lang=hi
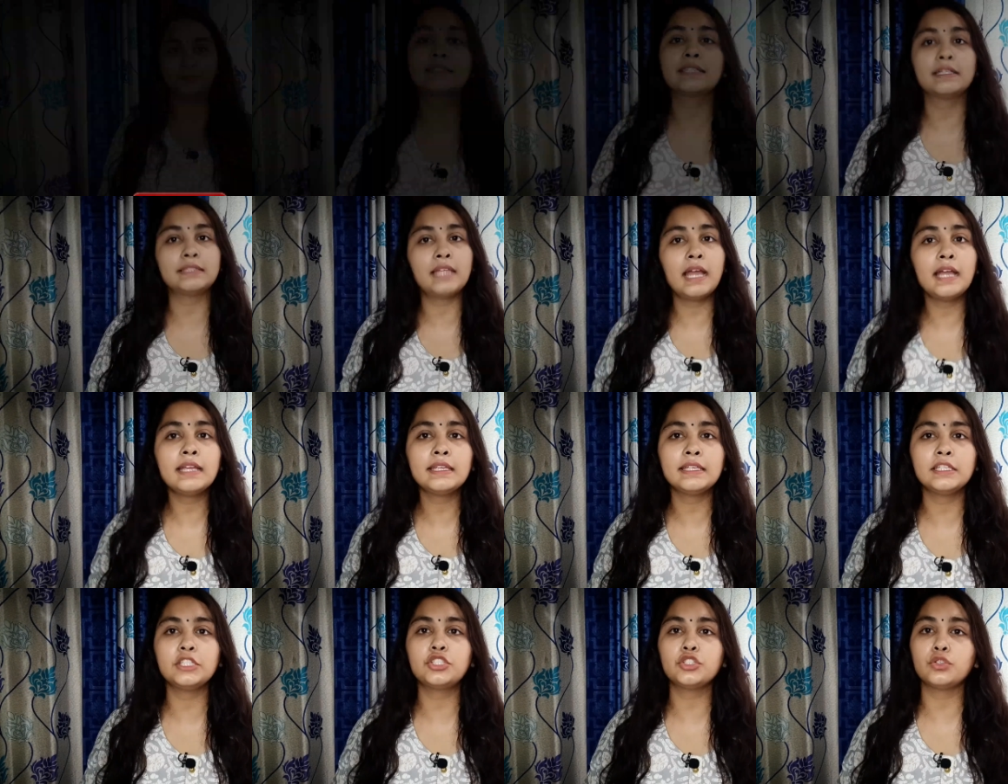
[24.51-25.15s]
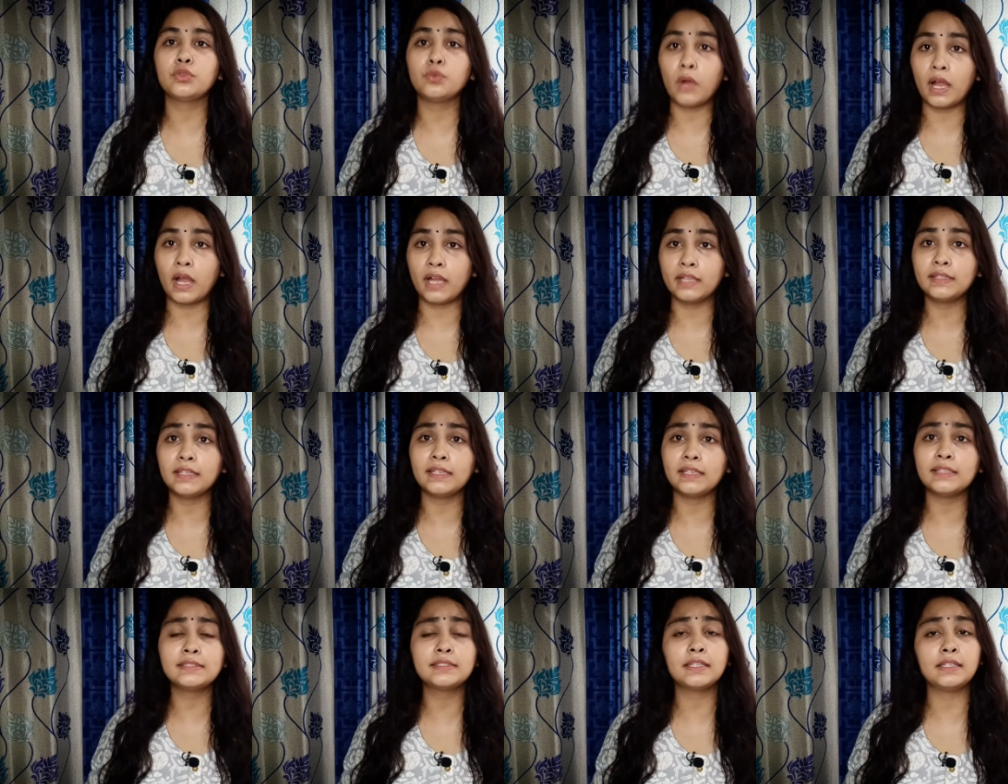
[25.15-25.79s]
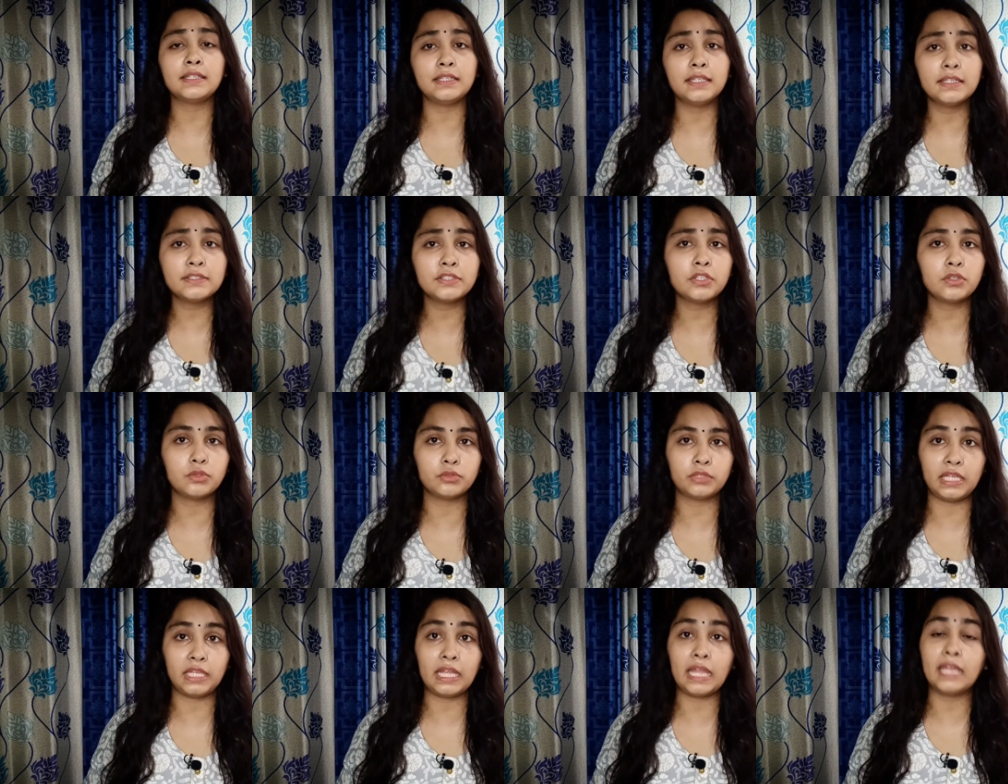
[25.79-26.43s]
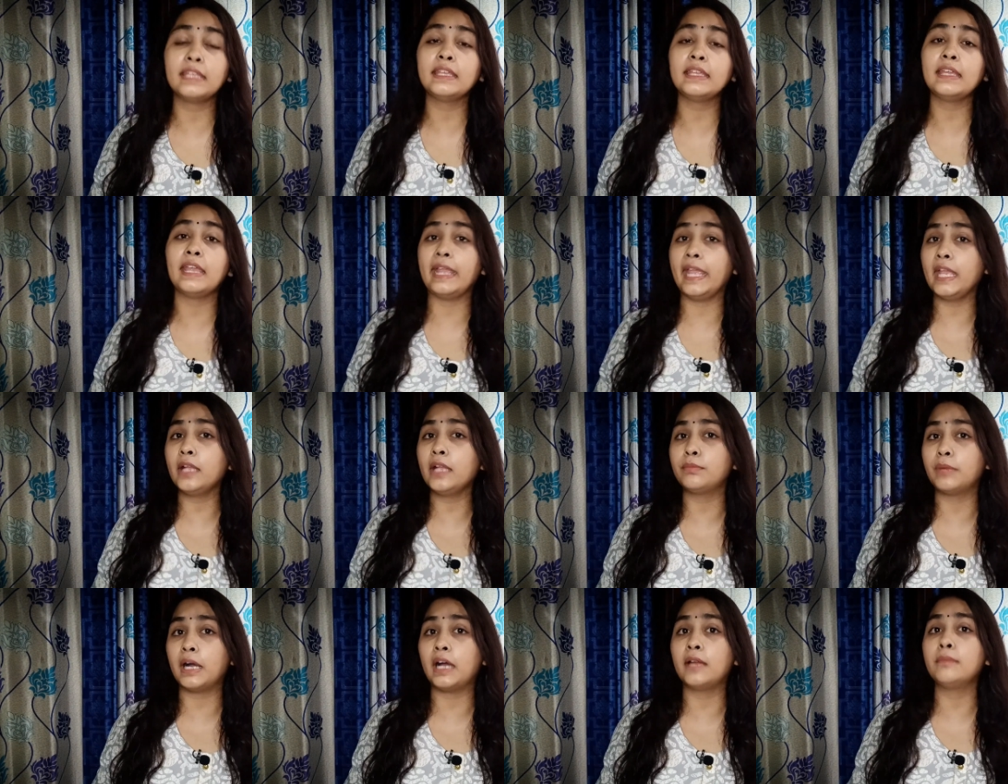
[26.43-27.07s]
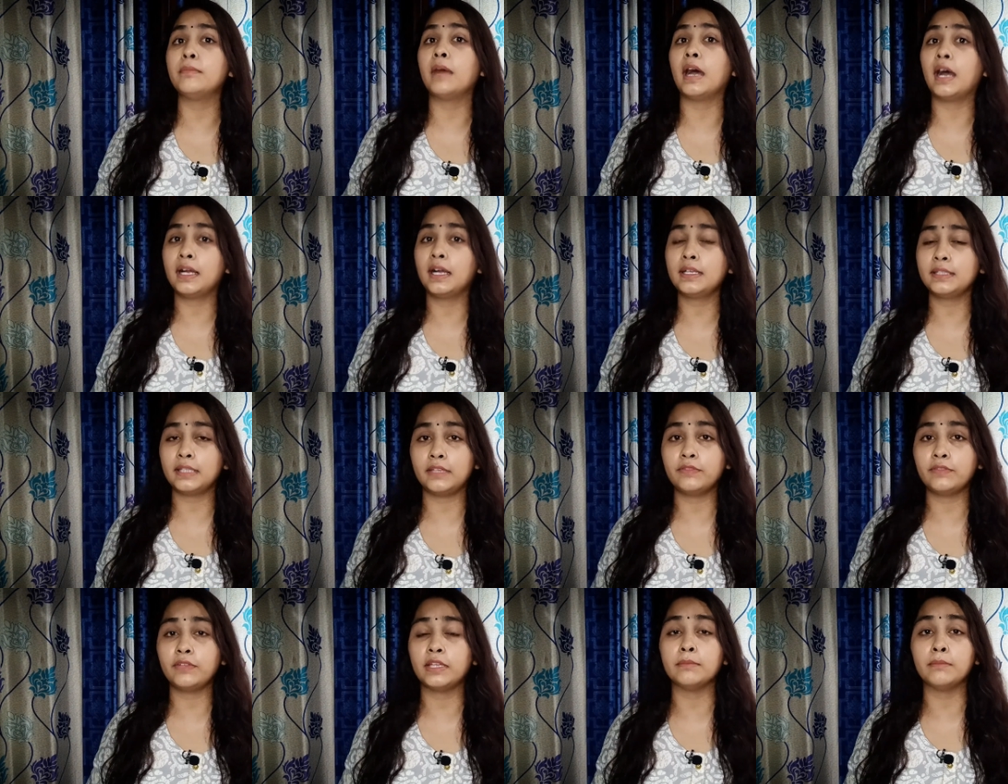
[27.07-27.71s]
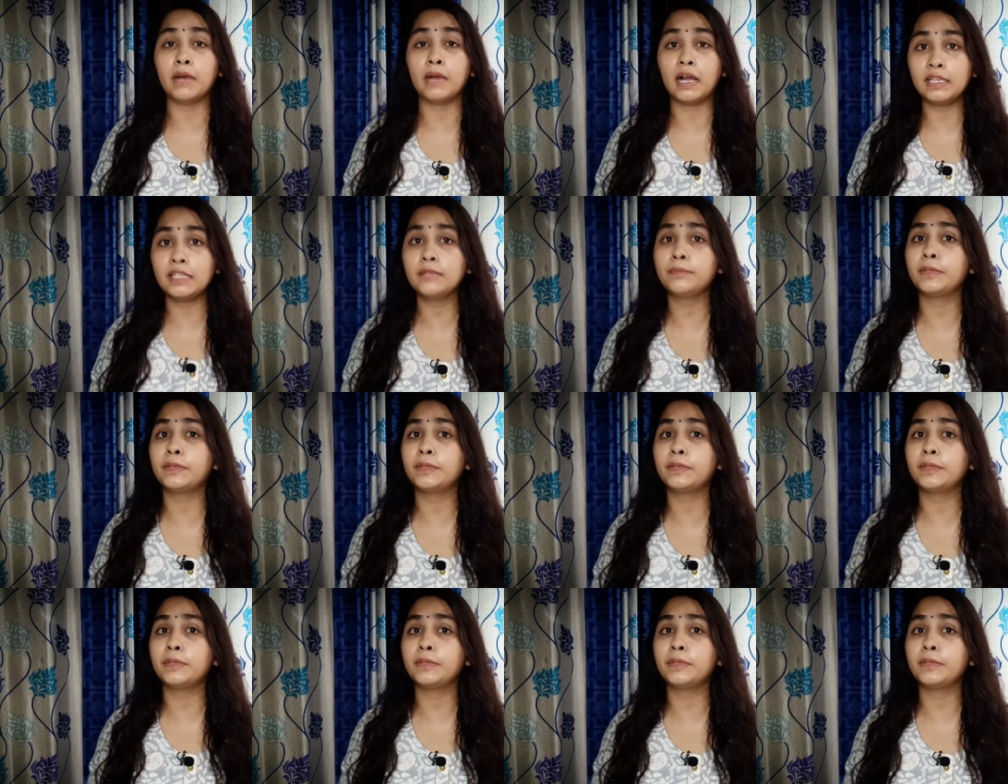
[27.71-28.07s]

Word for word: कथा की शुरुआत इस तरीके से होती है कि एक बार महादेव हिमालय